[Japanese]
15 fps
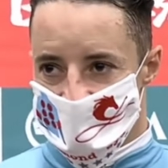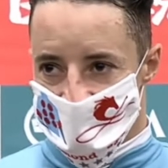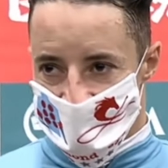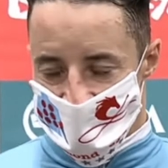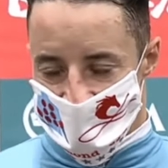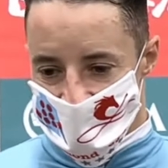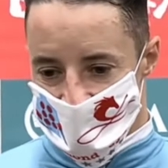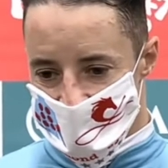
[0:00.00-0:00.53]

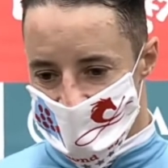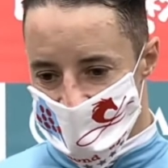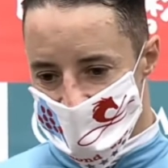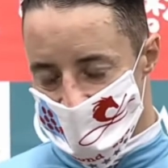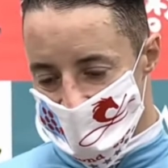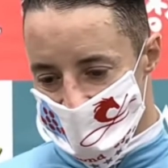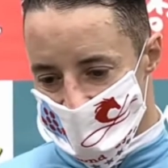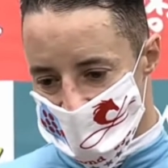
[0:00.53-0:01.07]

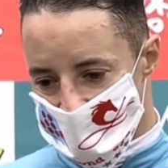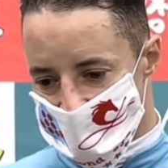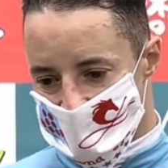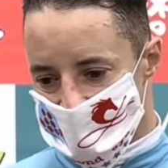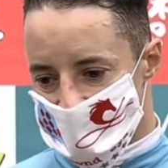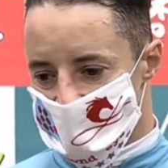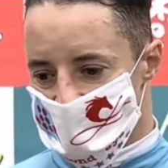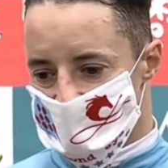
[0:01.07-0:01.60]
えー、
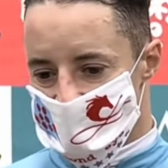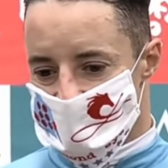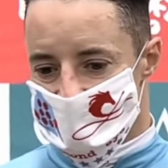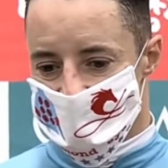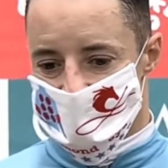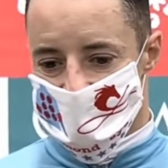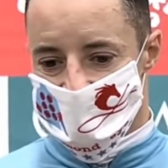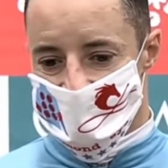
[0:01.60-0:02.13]
バテました
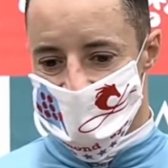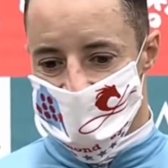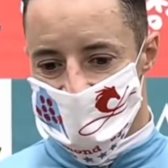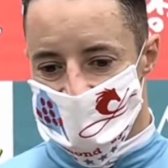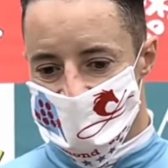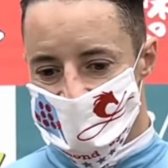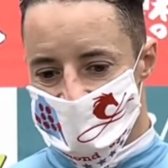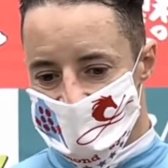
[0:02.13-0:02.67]
ので
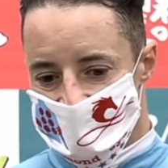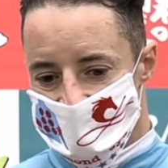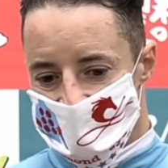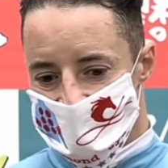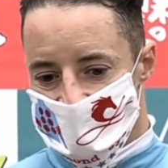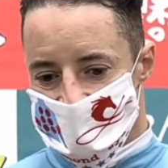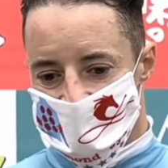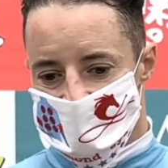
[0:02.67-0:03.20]

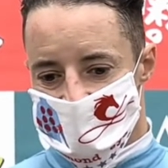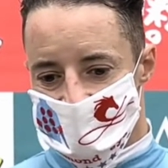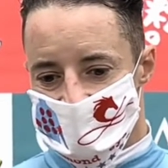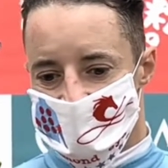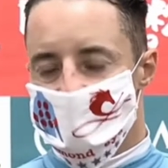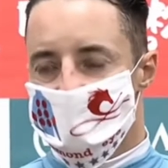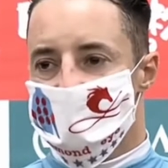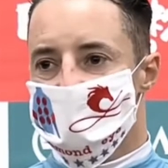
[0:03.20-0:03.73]

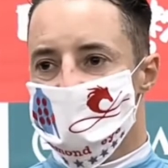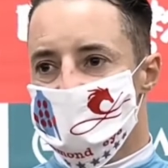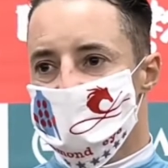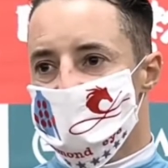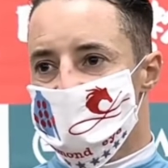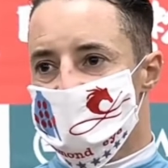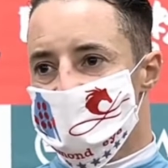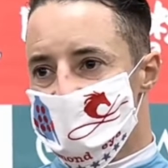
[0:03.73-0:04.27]
えー、登っ
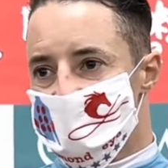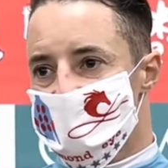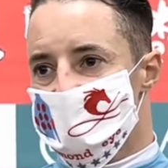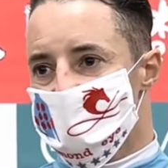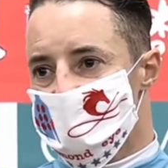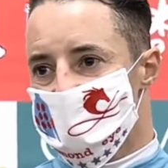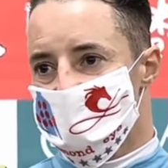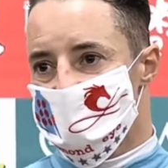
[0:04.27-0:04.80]
てから、
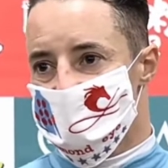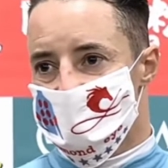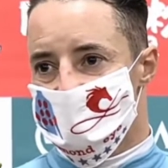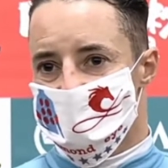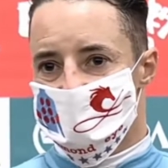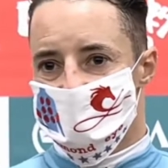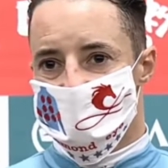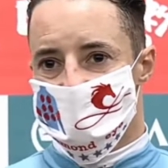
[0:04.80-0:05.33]
あ
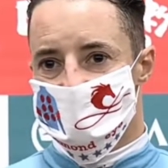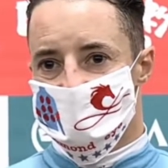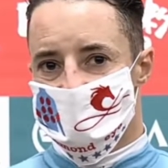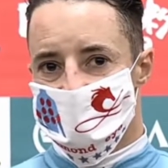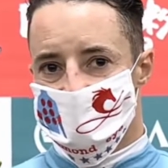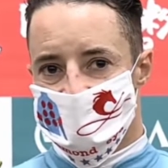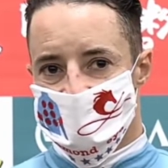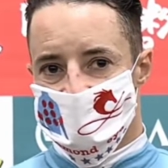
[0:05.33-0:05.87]
の
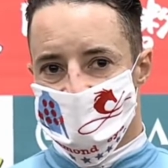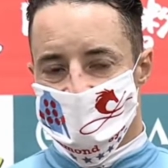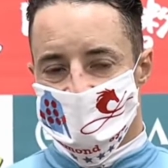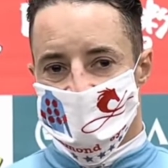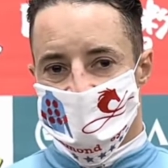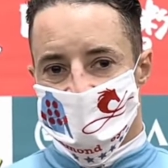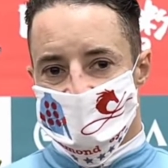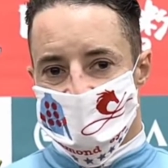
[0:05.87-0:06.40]

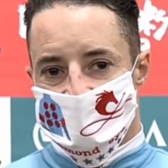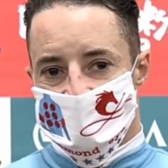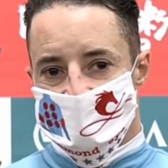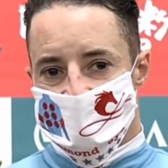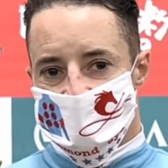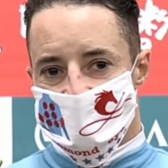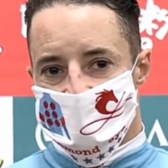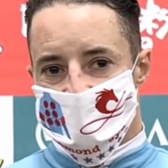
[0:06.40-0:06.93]

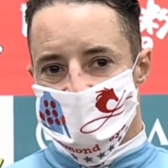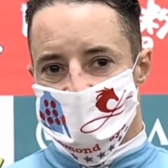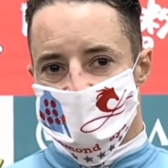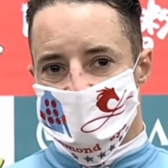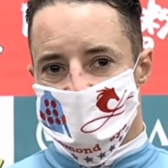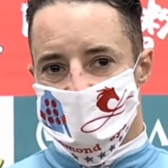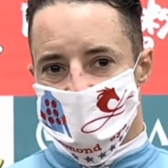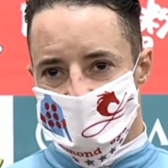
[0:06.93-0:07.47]
えー、
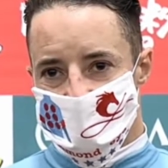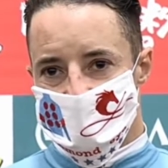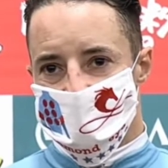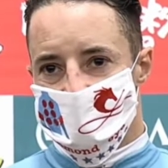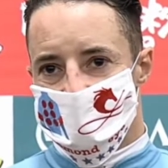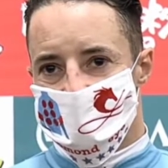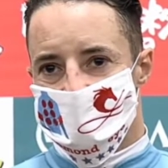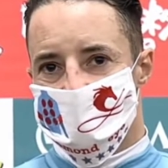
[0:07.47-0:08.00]
ちょっと
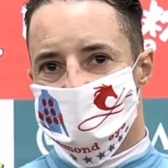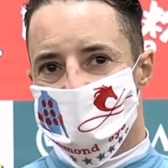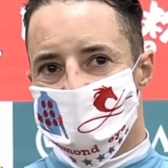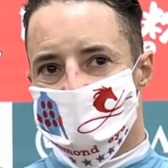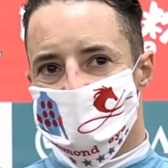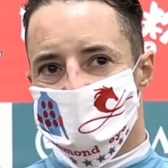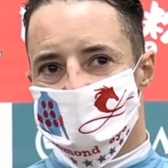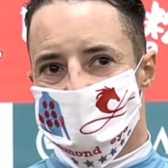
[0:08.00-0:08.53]
ちょっ
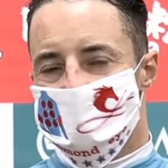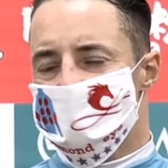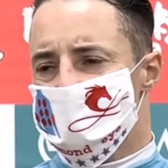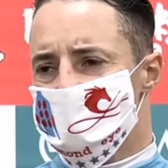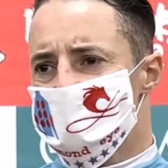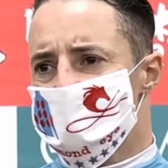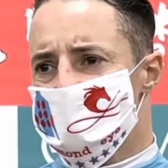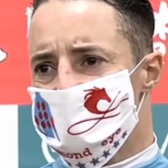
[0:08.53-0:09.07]
ときつい
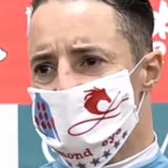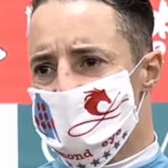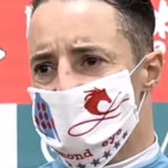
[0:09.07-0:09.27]
になりま